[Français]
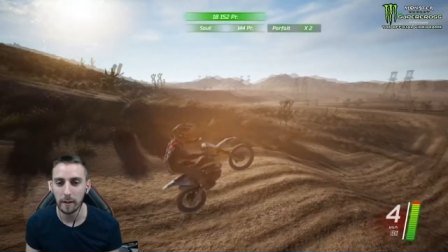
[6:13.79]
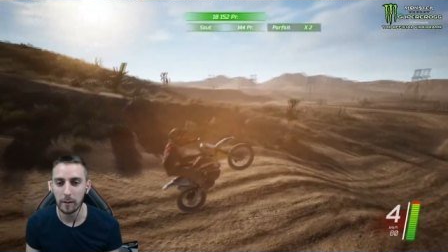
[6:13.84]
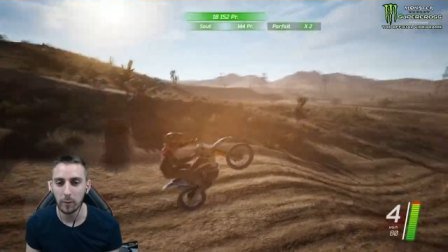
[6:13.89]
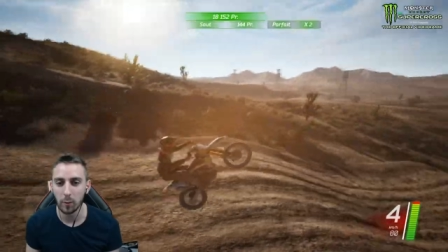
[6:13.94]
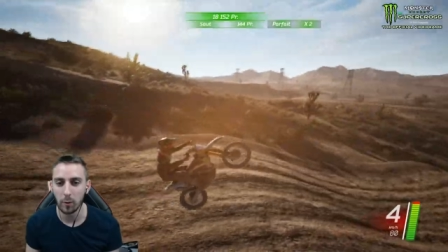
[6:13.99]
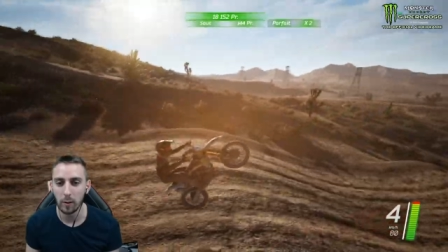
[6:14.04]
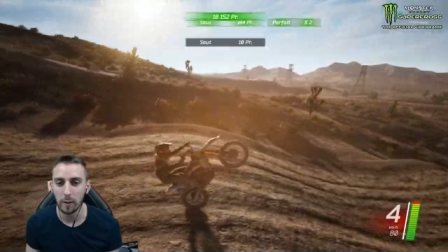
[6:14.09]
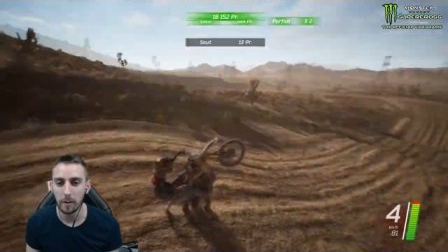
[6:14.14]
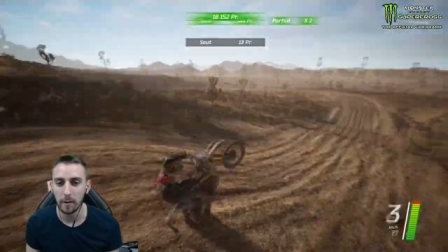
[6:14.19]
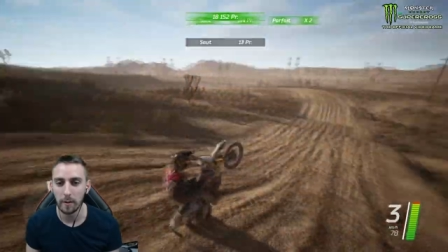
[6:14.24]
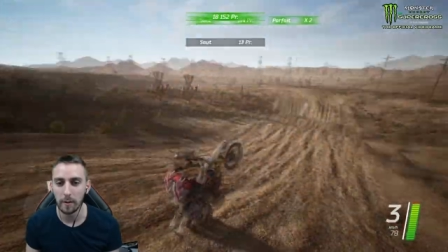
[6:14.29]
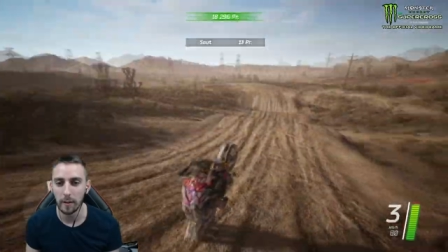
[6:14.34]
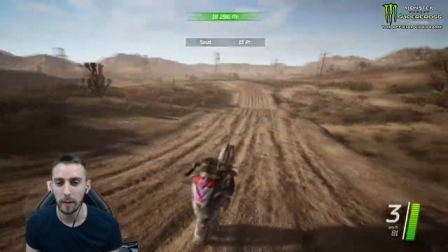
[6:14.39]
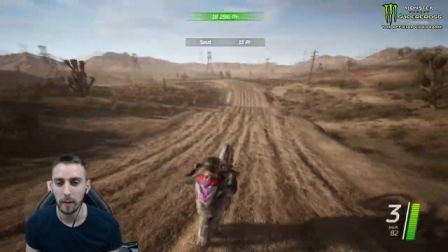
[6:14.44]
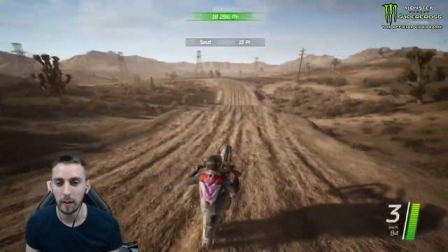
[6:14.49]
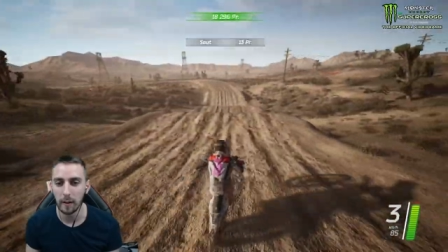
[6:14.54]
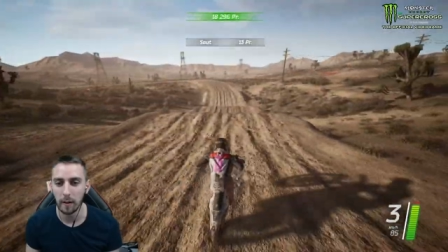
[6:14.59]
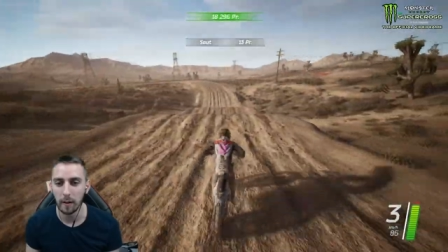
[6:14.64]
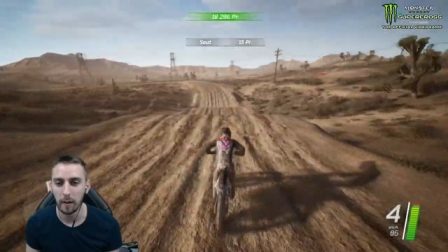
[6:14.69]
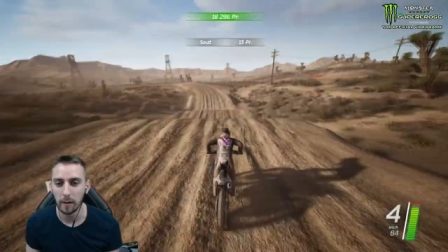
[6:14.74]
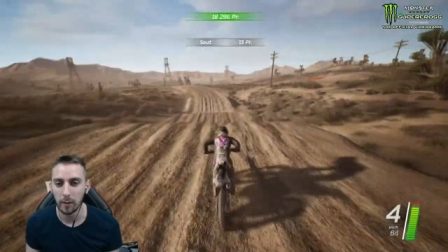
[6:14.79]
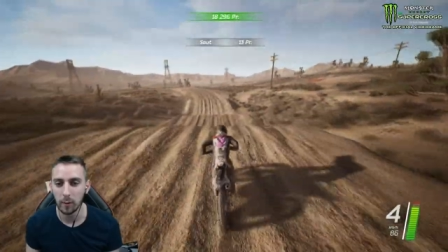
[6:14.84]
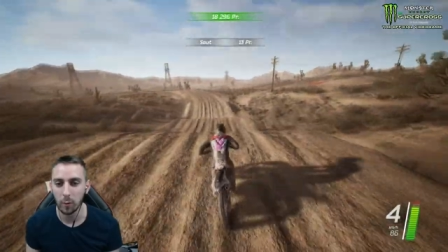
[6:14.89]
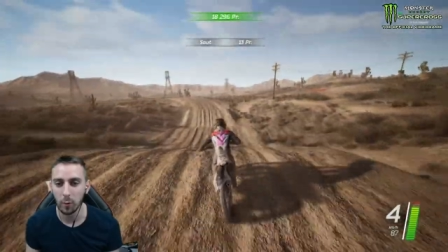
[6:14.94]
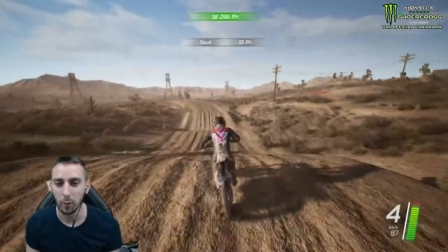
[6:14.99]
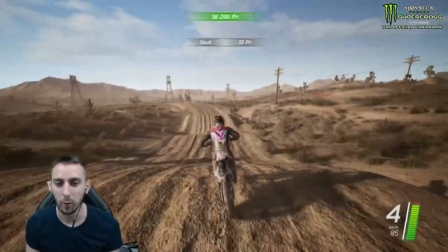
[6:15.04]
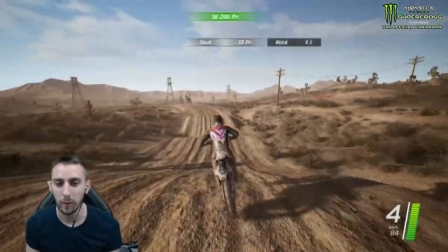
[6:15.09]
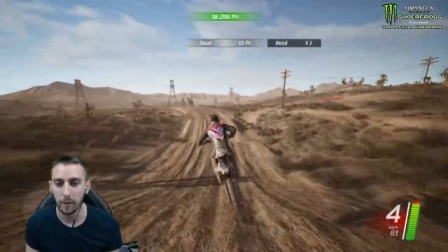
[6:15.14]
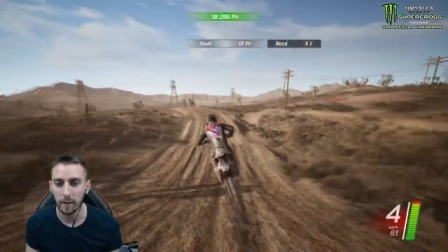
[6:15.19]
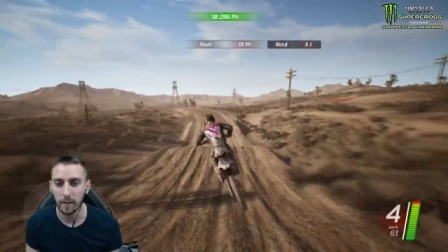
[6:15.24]
trucs, des, des, trucs
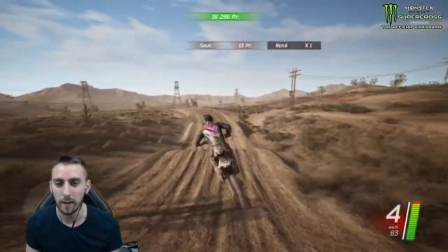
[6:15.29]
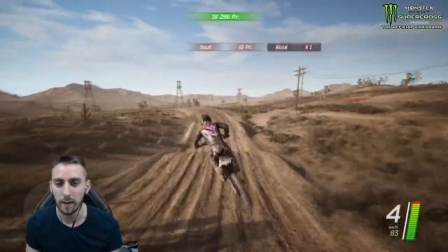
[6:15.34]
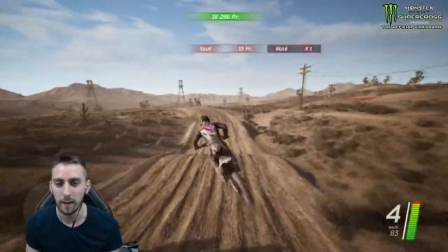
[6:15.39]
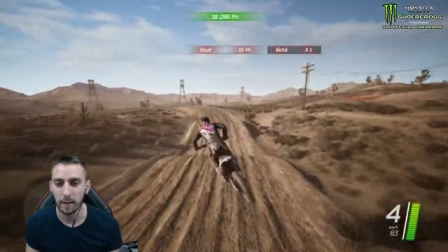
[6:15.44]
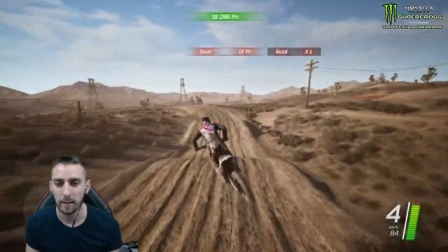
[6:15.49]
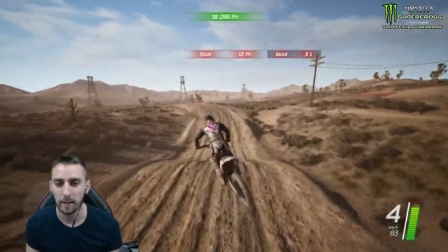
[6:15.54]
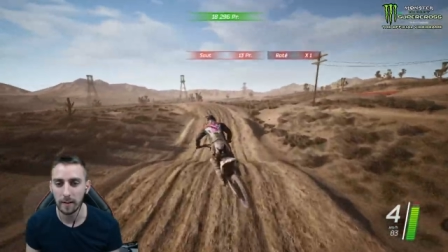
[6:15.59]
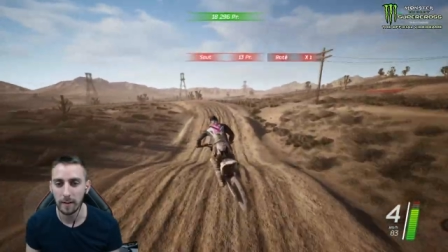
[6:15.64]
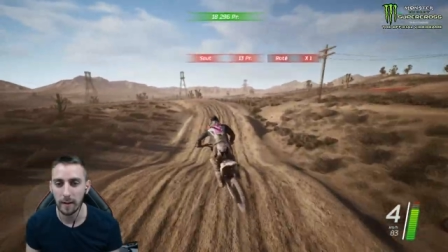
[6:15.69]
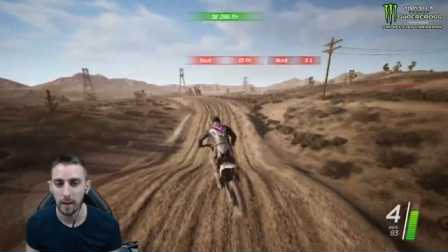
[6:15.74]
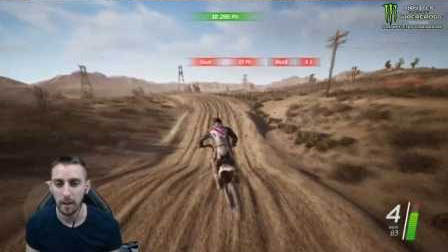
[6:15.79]
officiels, etc.